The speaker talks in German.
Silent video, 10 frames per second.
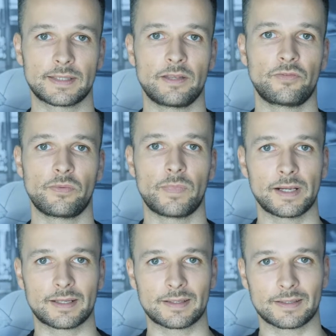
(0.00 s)
einfach
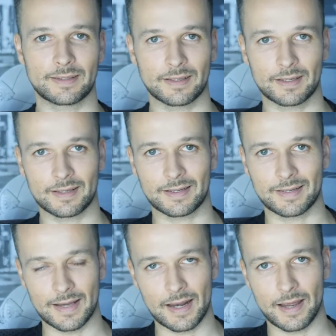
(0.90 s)
mal
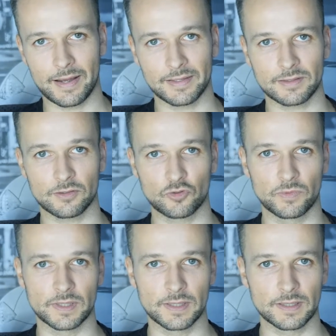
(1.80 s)
knallhart, so wie
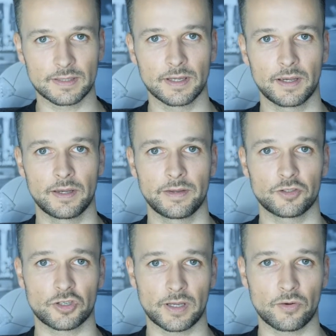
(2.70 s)
es ist,
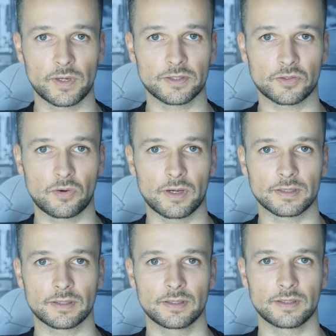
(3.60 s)
General
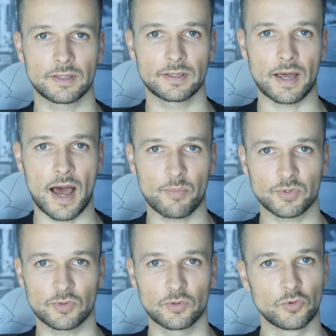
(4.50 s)
Stores sind
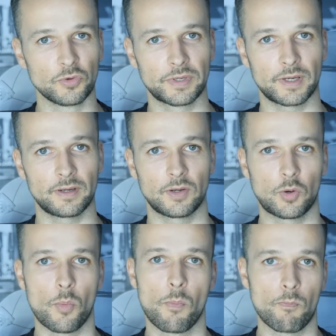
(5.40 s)
absoluter
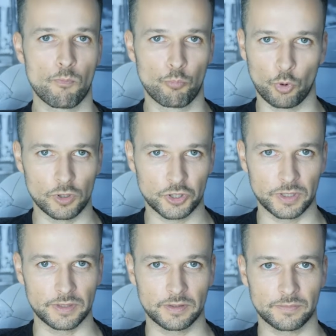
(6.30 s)

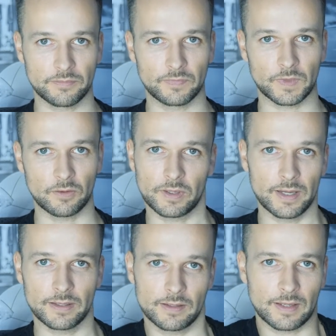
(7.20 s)
Bullshit. Okay,
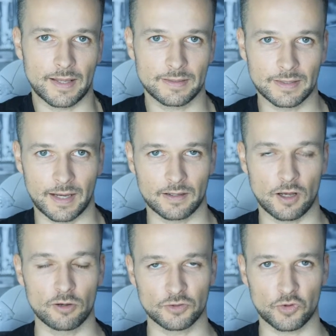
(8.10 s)
ich kann es nicht anders
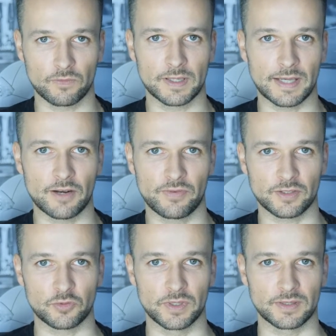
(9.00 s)
ausdrücken, weil es einfach
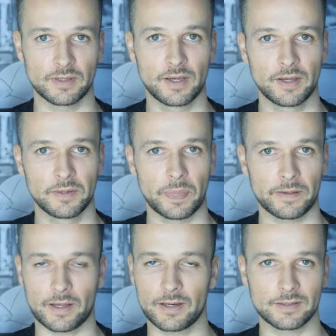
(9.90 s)
so ist. Ich
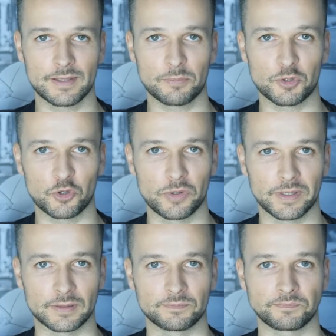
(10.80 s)
kann das nicht beschönigen.